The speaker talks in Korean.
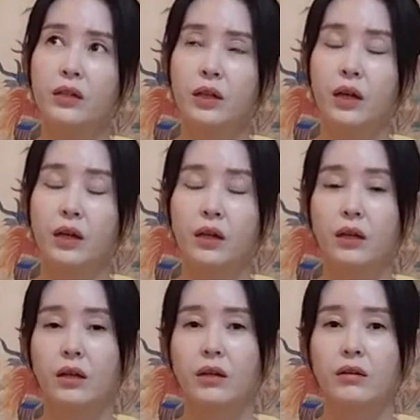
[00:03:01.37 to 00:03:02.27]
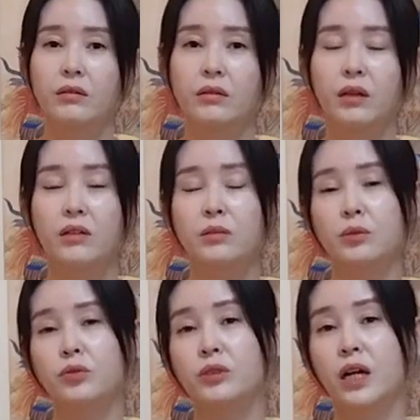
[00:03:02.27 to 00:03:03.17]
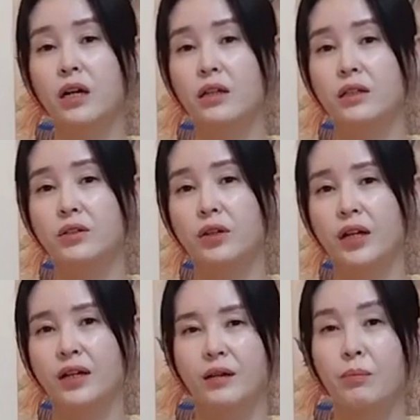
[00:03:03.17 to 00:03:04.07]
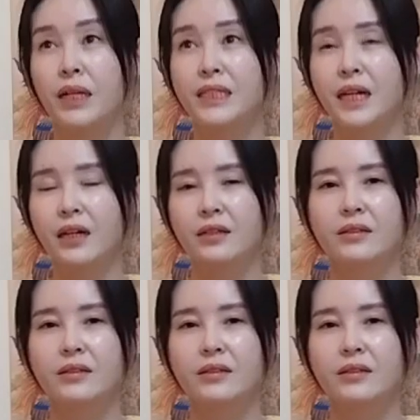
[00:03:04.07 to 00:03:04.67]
그래. 아... 근데 그빛 잠깐인 거야. 반짝?